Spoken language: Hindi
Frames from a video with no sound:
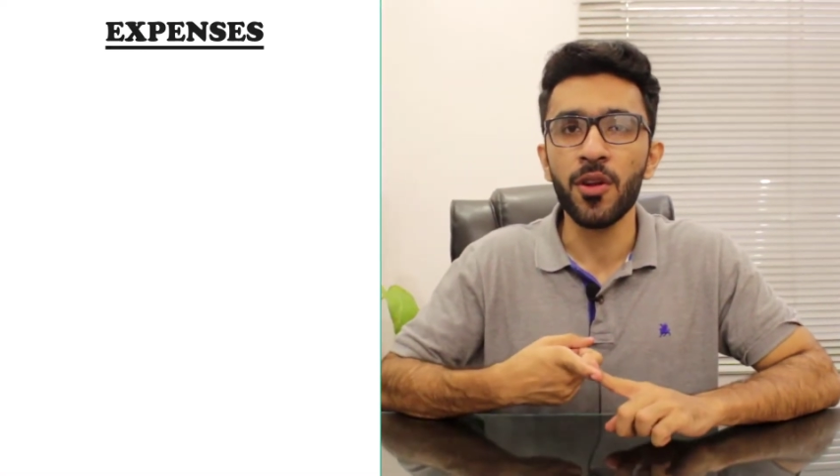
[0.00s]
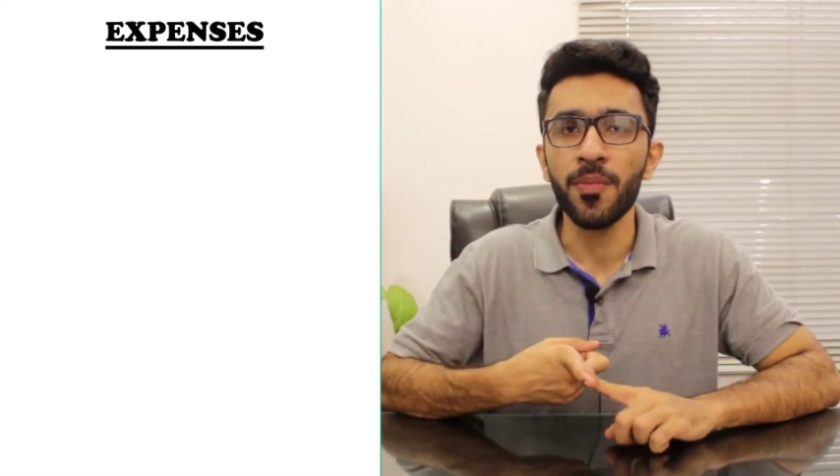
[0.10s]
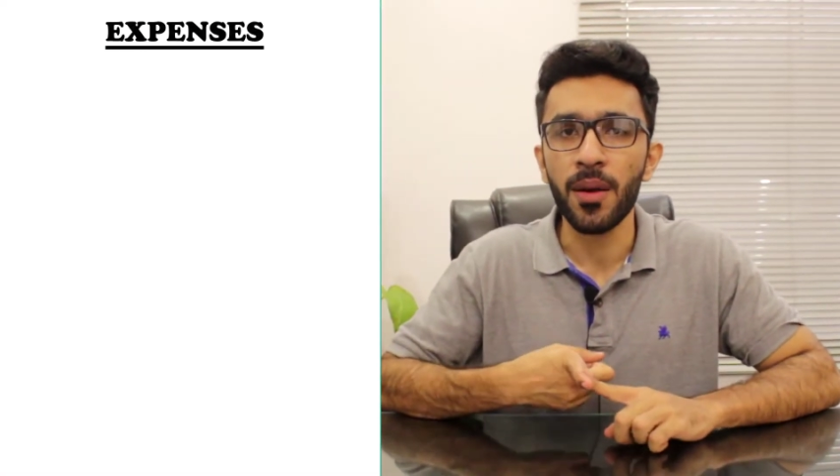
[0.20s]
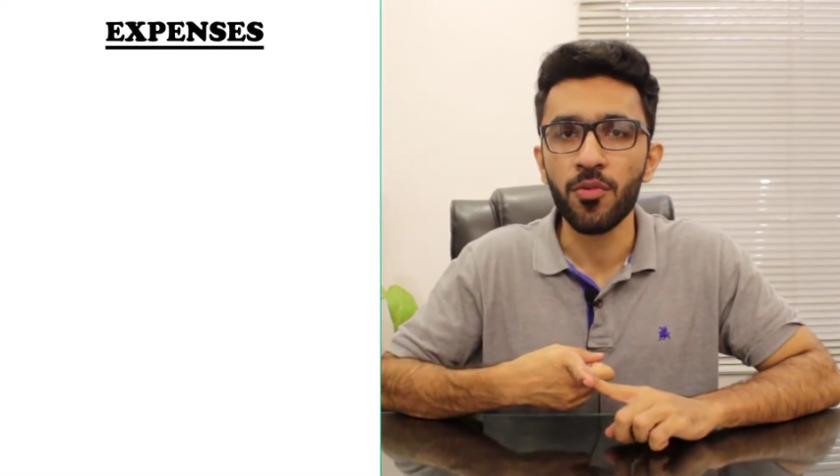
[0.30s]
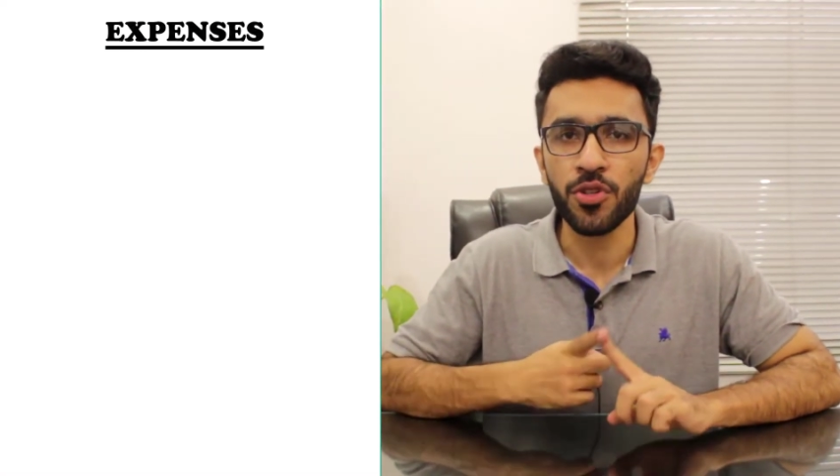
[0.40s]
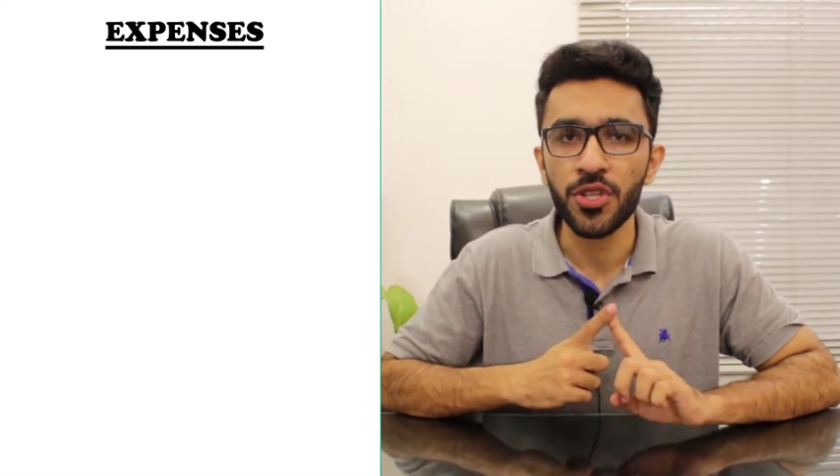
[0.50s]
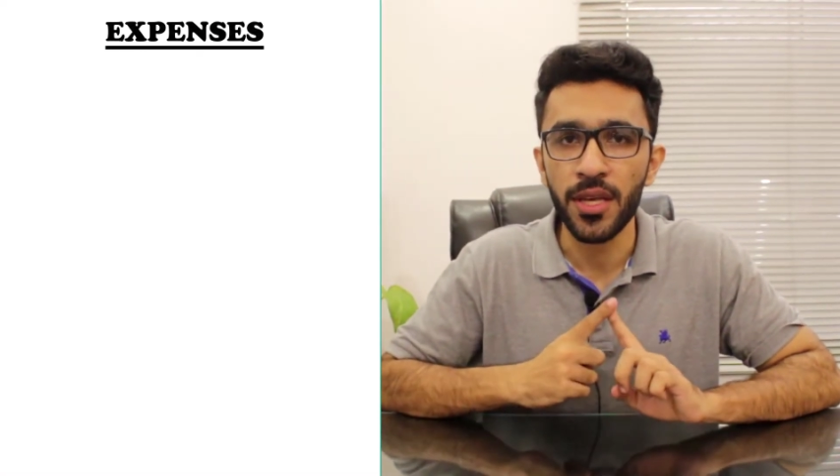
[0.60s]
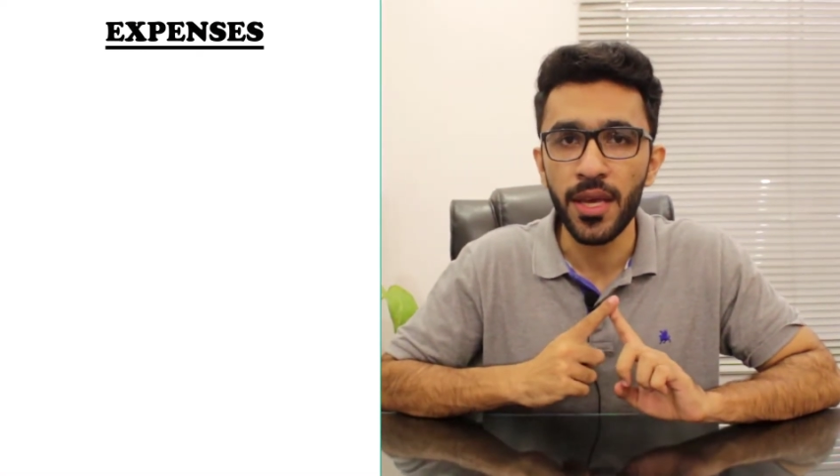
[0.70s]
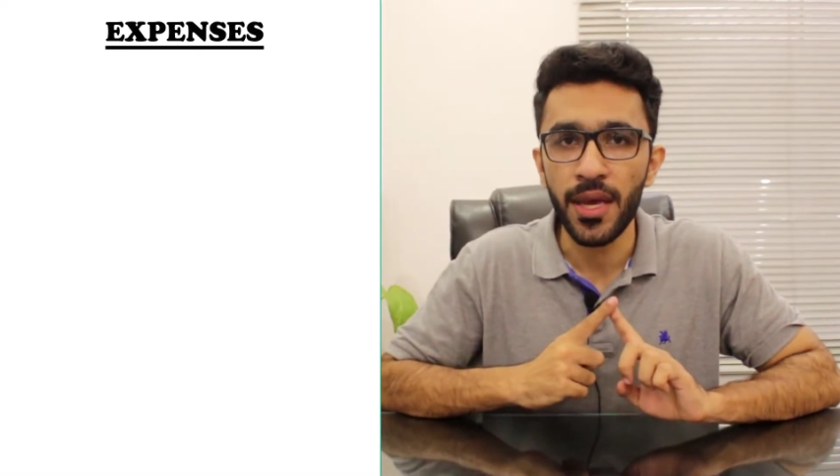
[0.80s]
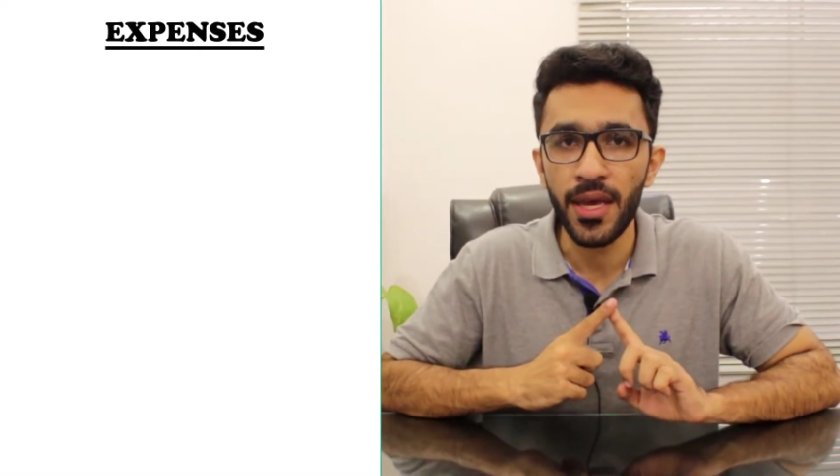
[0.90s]
वन पे आपको
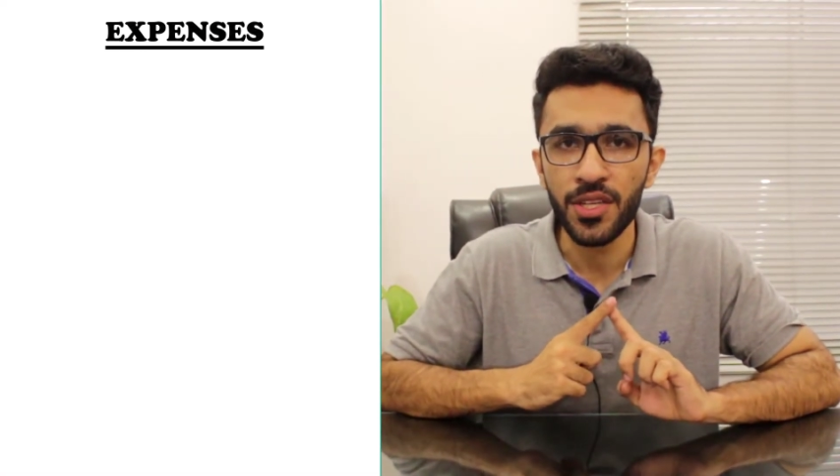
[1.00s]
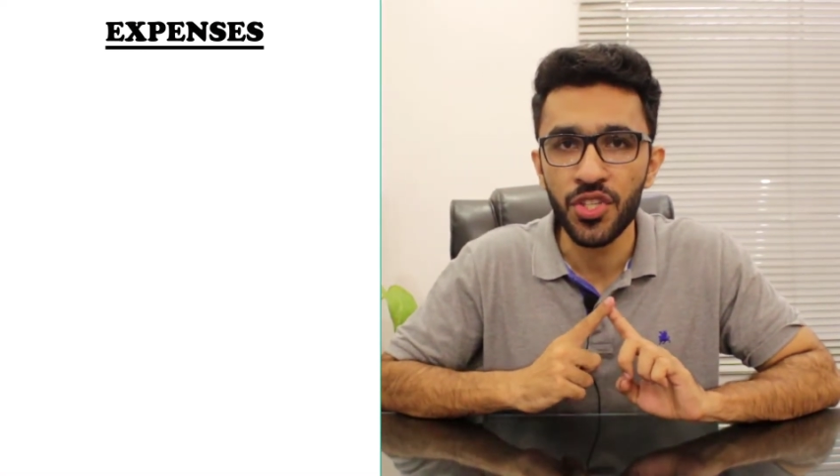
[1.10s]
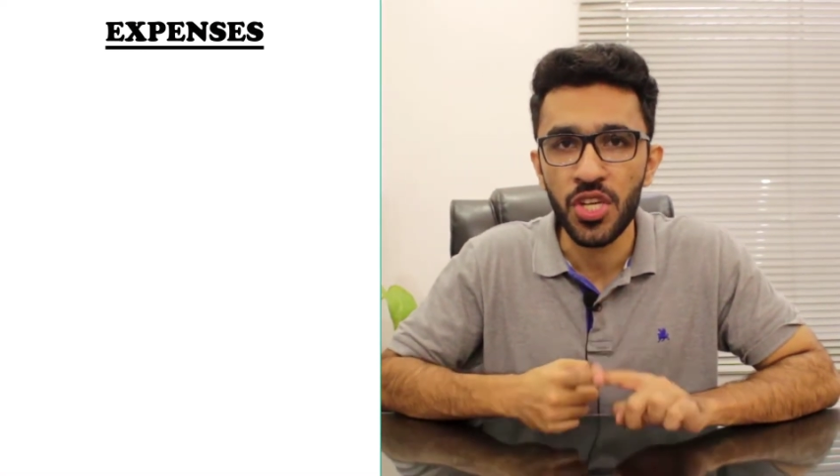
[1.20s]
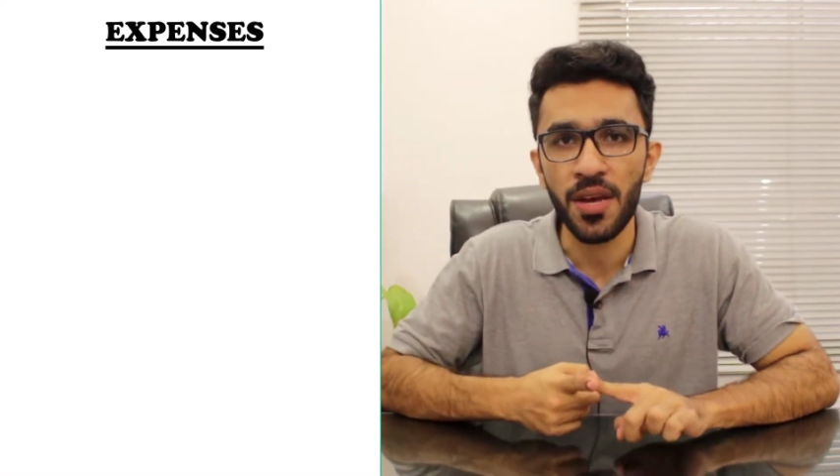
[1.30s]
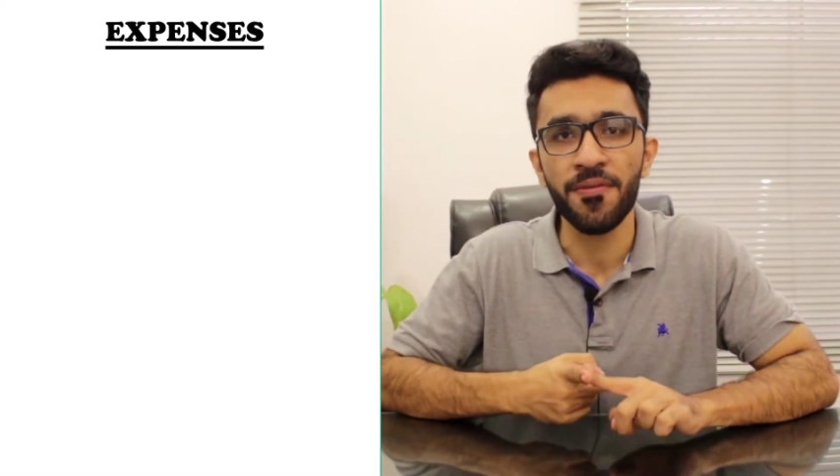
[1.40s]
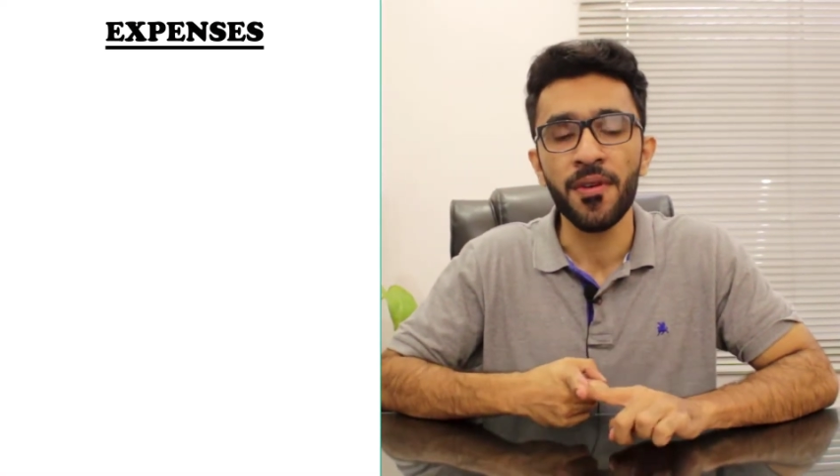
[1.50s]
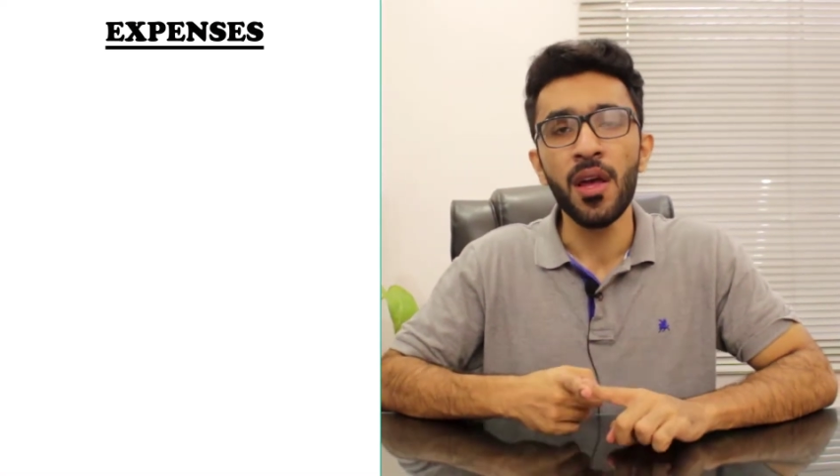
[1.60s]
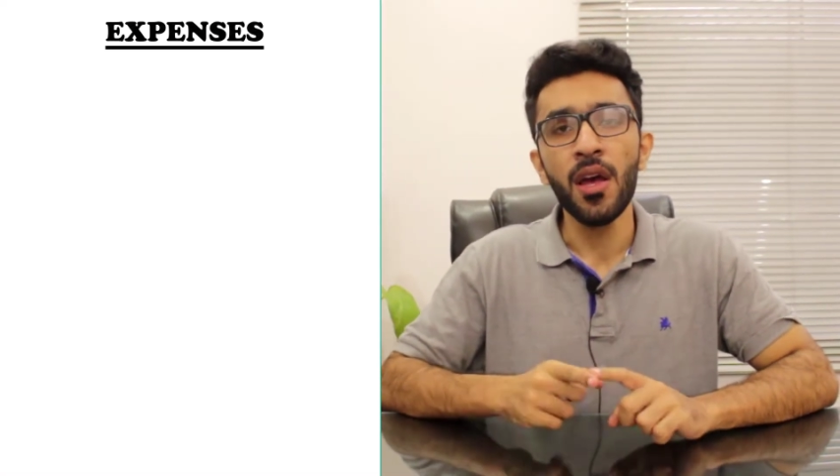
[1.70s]
चाहिए एक शेफ